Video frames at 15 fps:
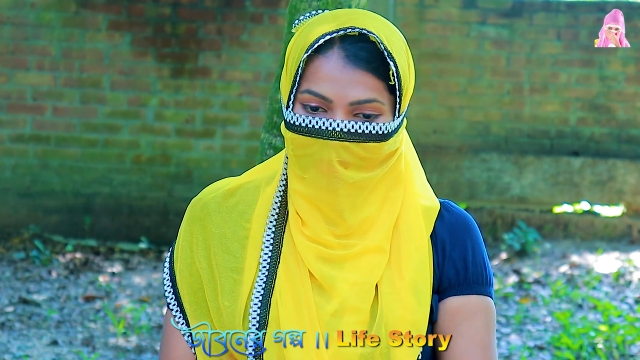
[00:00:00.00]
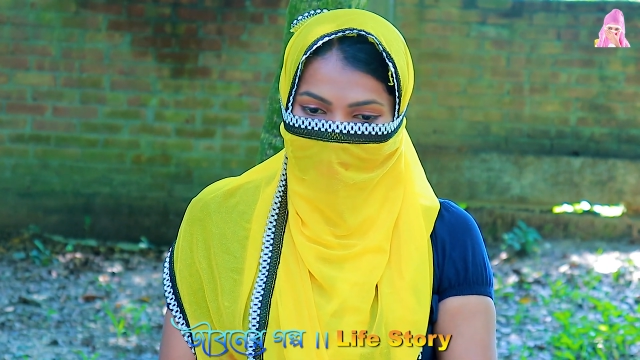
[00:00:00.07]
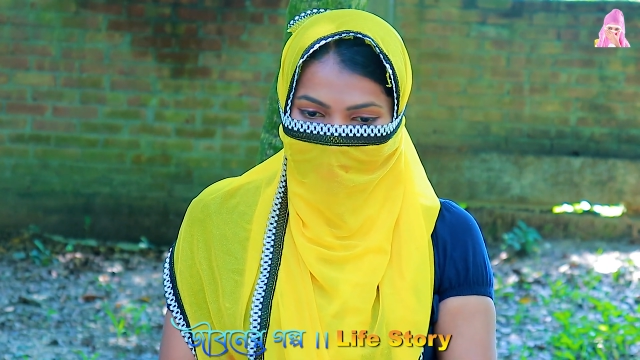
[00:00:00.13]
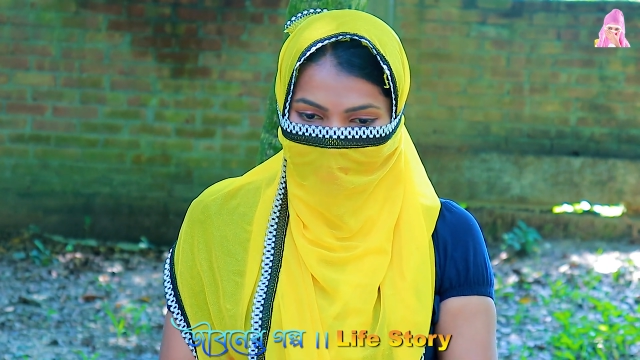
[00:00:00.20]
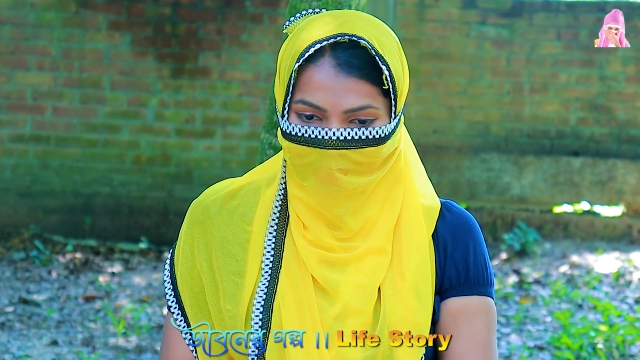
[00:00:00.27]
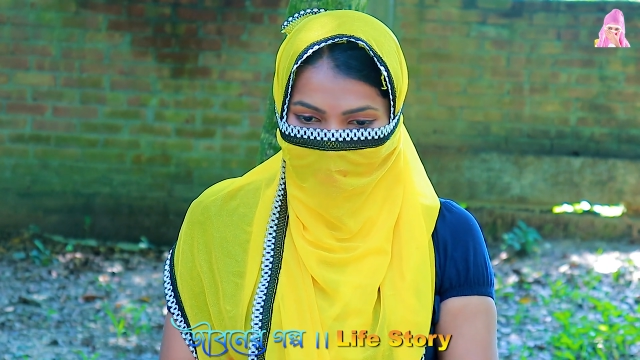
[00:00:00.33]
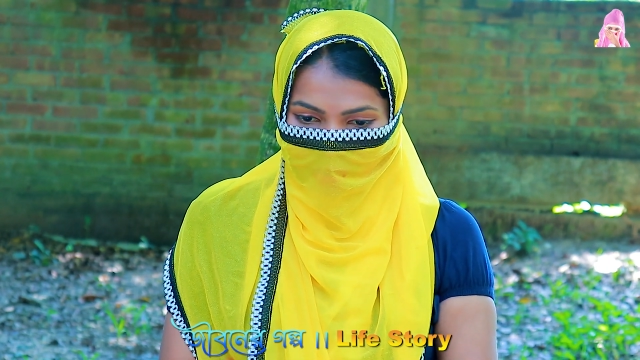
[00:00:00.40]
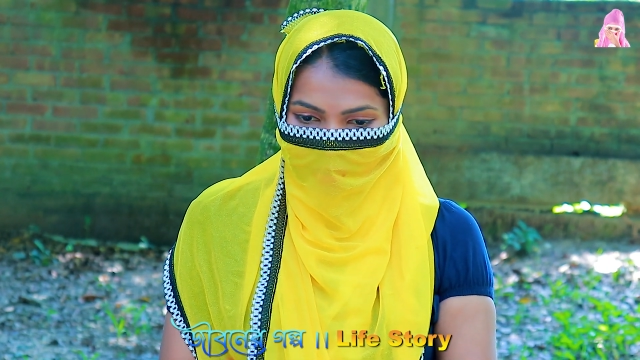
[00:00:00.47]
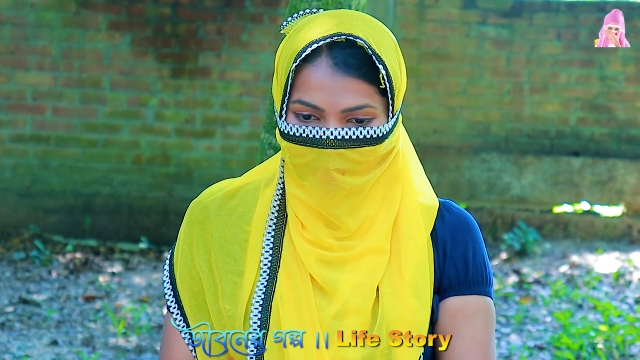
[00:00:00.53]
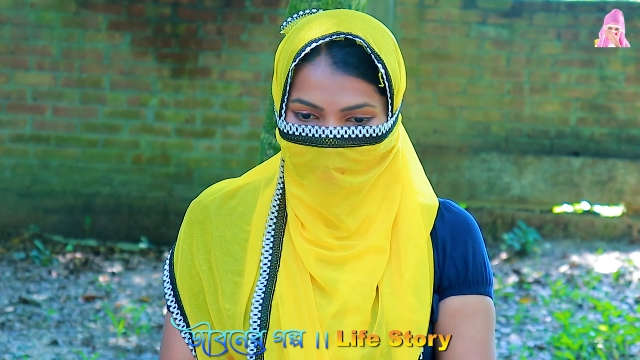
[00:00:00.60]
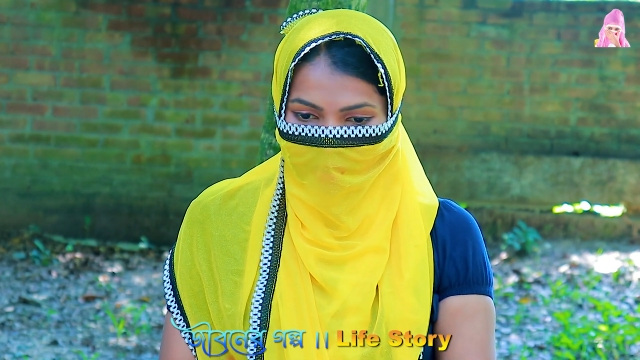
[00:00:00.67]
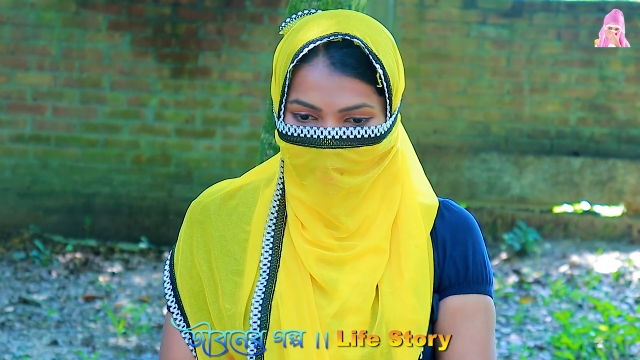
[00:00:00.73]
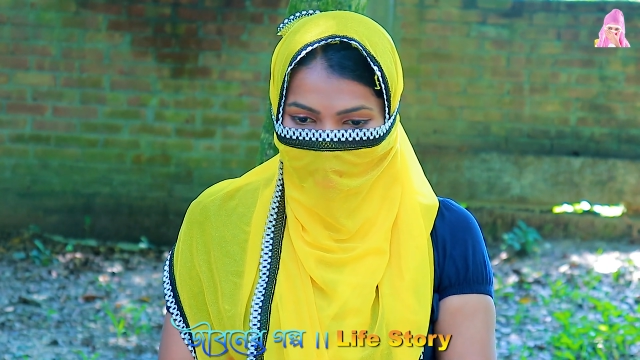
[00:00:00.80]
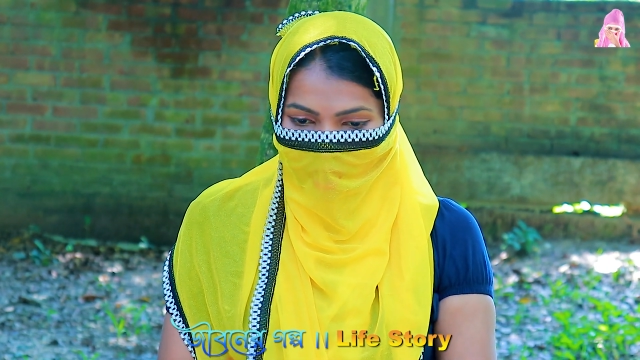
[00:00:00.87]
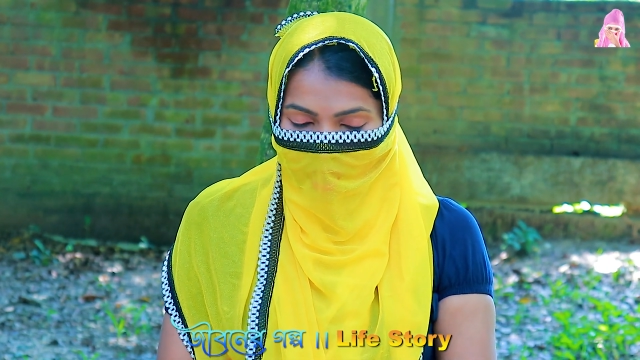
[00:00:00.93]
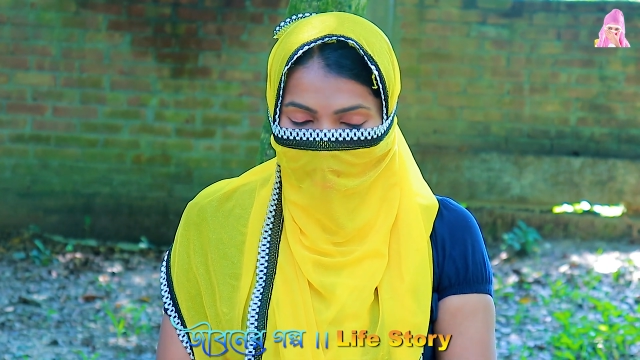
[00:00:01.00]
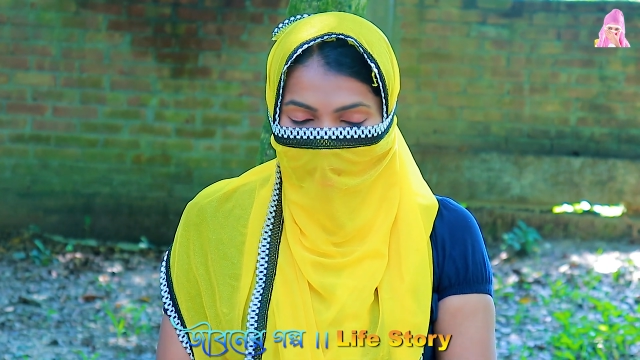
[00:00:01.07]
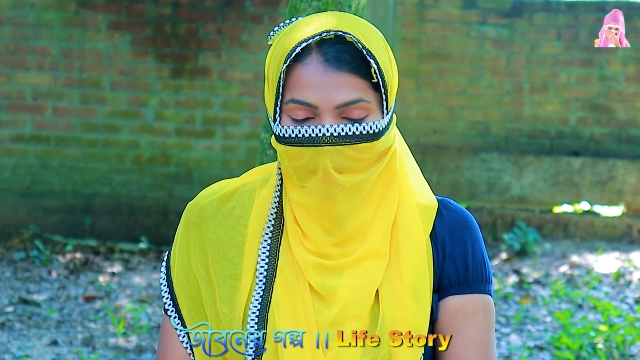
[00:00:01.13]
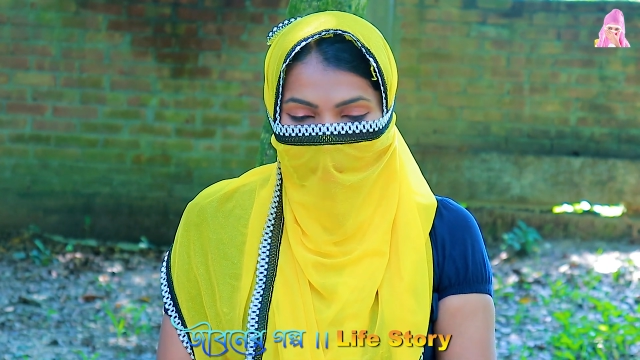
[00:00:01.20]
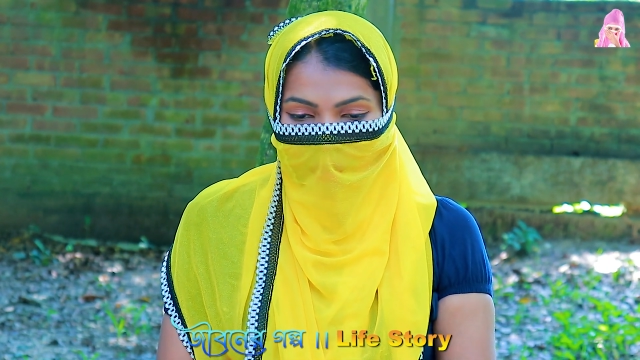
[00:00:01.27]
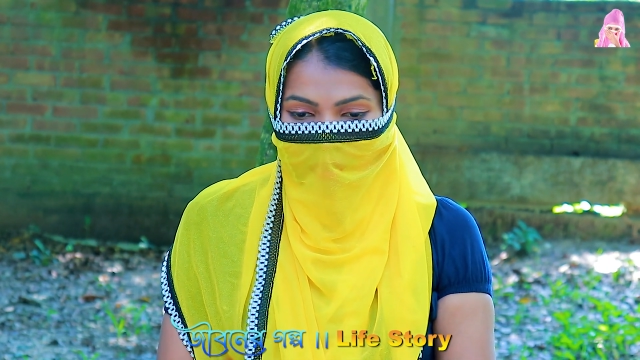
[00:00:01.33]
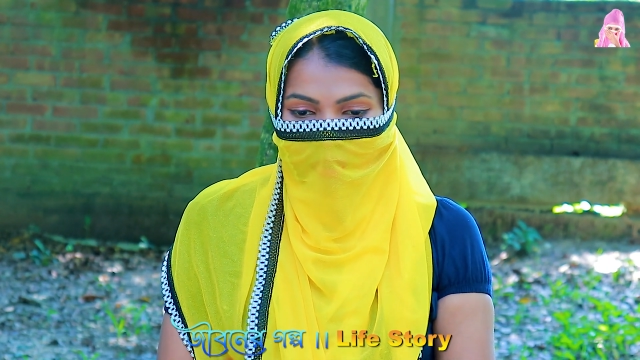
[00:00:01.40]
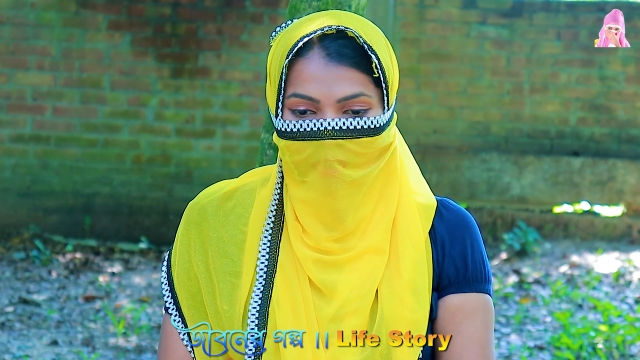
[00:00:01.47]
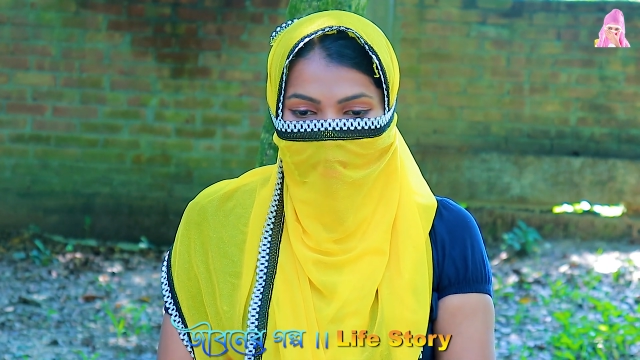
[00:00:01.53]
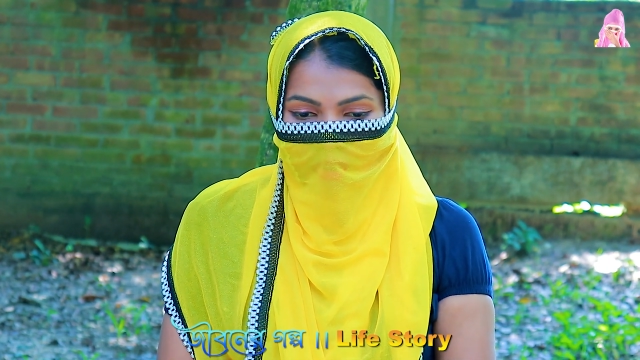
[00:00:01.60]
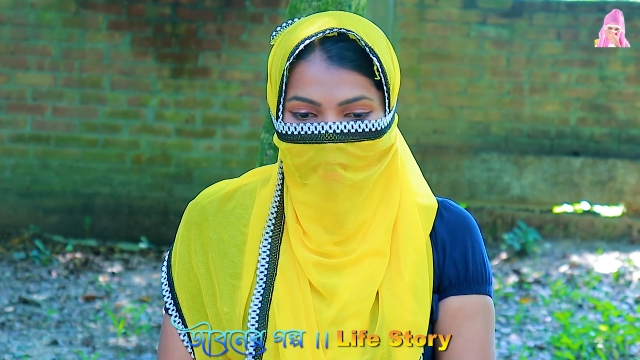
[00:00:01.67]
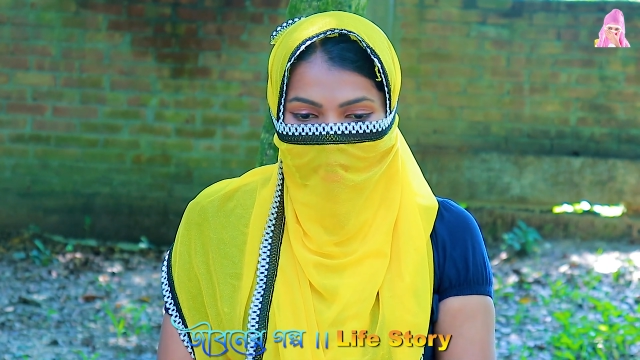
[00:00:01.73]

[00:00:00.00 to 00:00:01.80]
মেসেজ করলো বলল